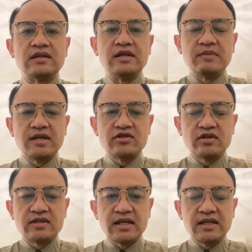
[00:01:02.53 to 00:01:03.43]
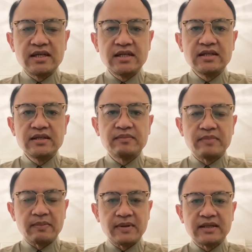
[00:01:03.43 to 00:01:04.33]
Di media sosial ini,
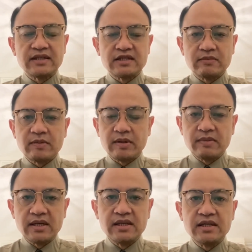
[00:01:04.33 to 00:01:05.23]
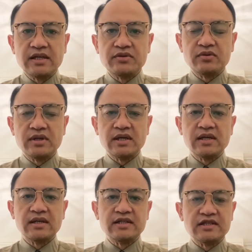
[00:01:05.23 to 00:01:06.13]
Papa atas nama pribadi dan juga
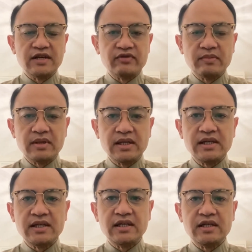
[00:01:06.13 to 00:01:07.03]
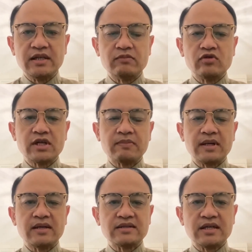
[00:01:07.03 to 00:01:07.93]
Isda Family ingin
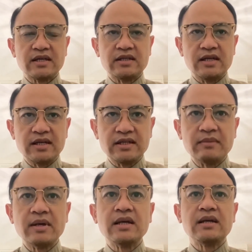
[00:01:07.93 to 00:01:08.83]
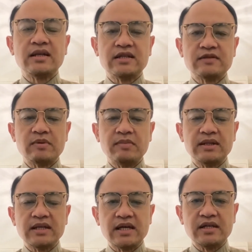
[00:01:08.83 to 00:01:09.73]
mengungkapkan rasa ketidaknyamanan atas
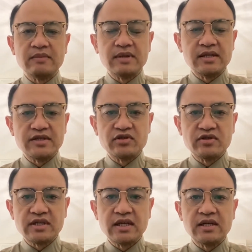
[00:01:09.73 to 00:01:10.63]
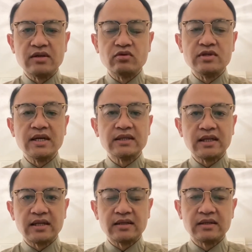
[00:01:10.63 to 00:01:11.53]
pemberitaan di media sosial dan
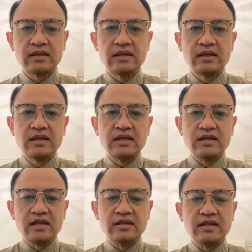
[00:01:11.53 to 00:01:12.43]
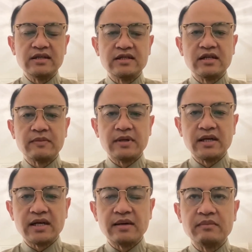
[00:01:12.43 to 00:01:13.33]
hujatan dari netizen kepada
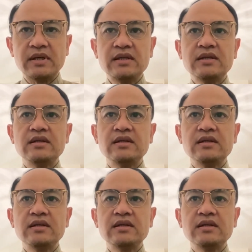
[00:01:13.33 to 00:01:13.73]
kami,